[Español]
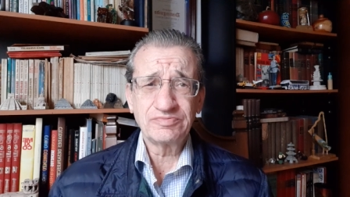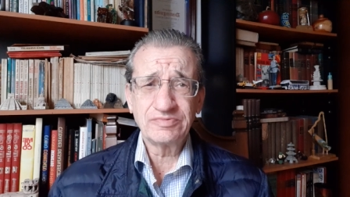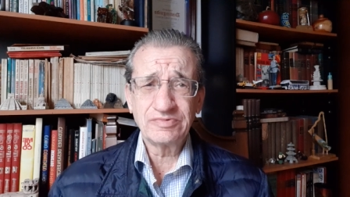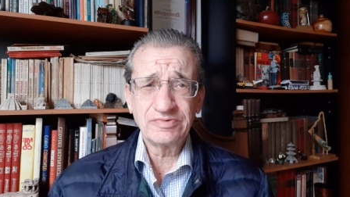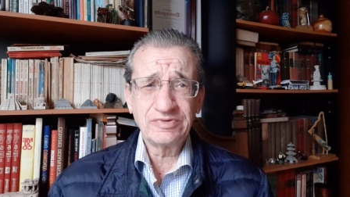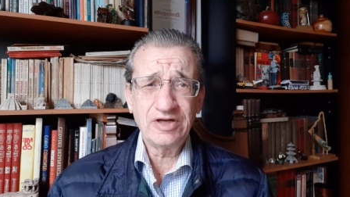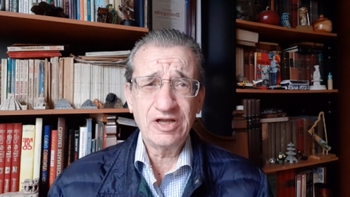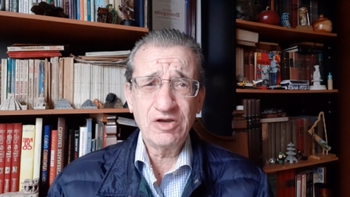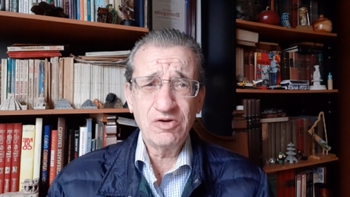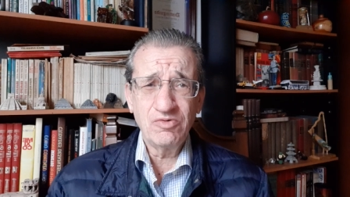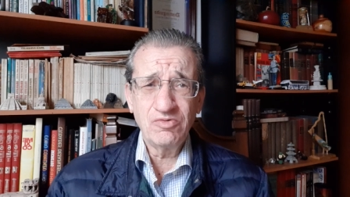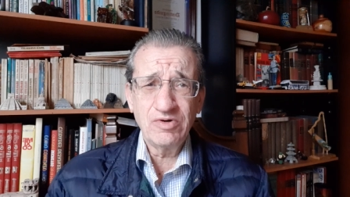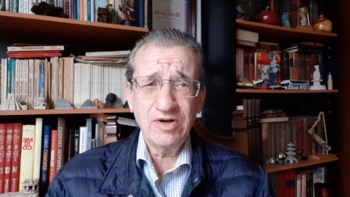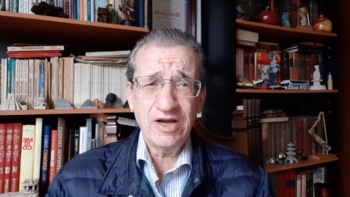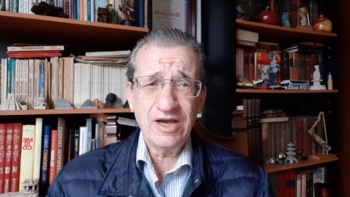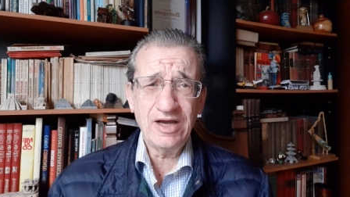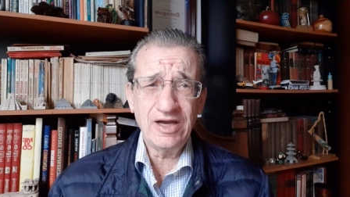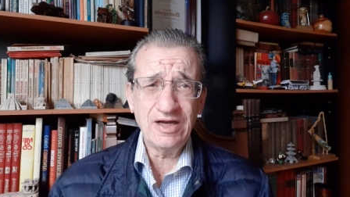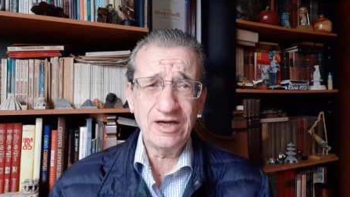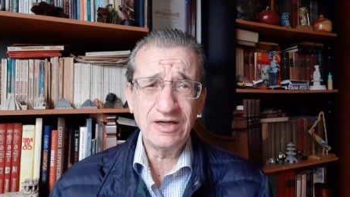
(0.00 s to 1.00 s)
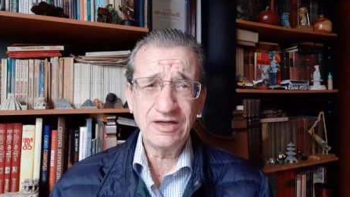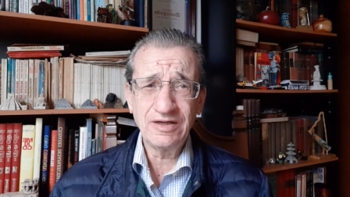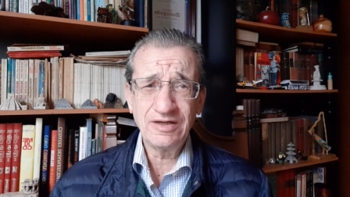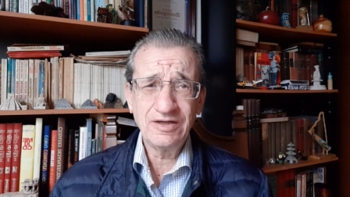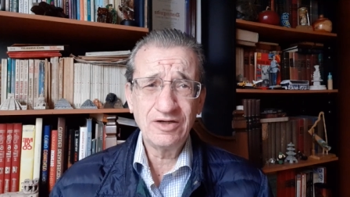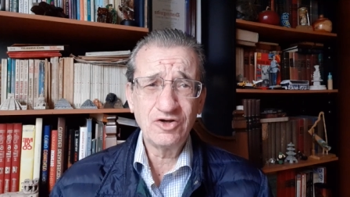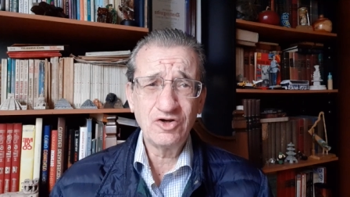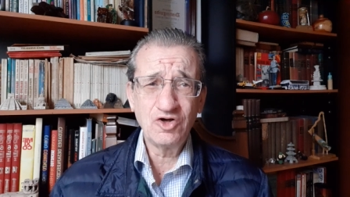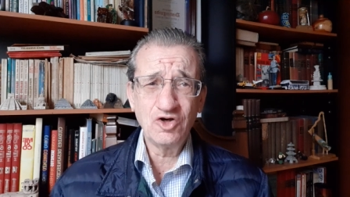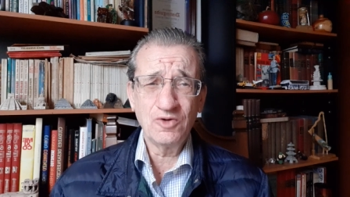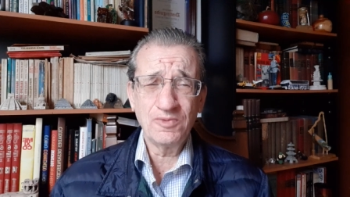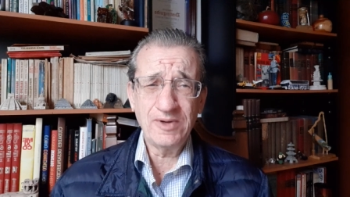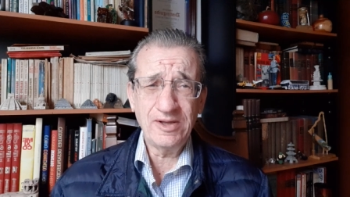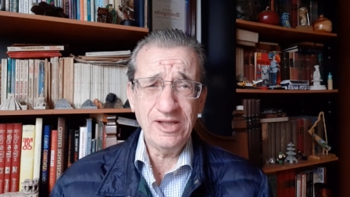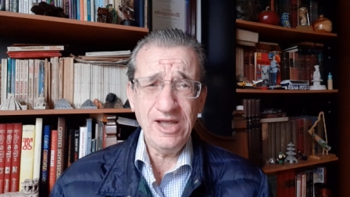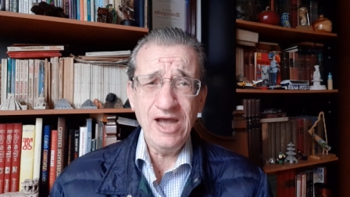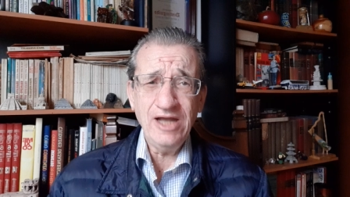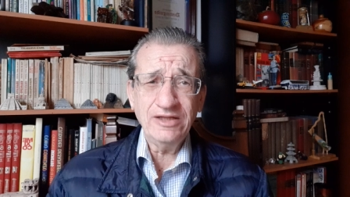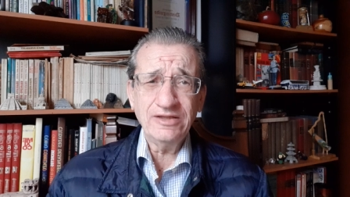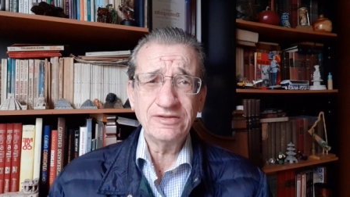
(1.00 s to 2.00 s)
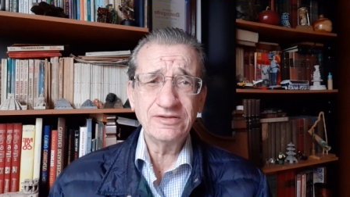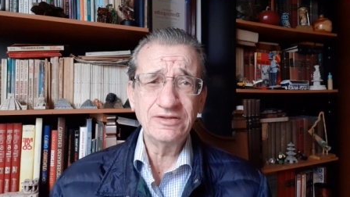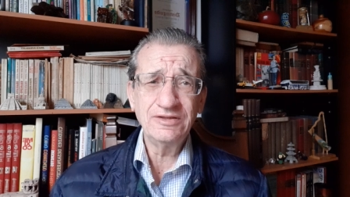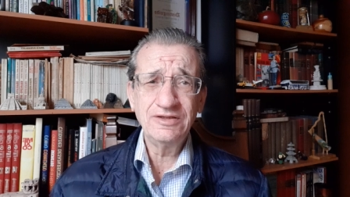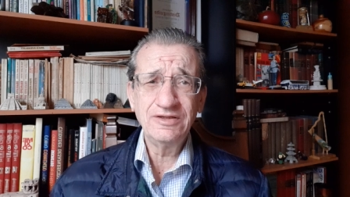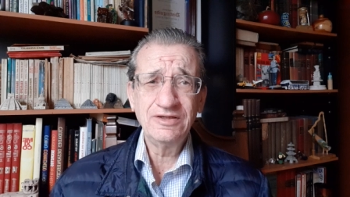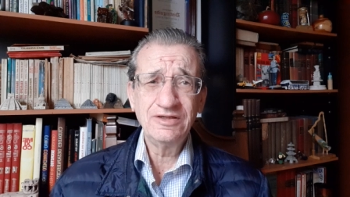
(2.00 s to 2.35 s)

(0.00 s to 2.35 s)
ninguna novedad,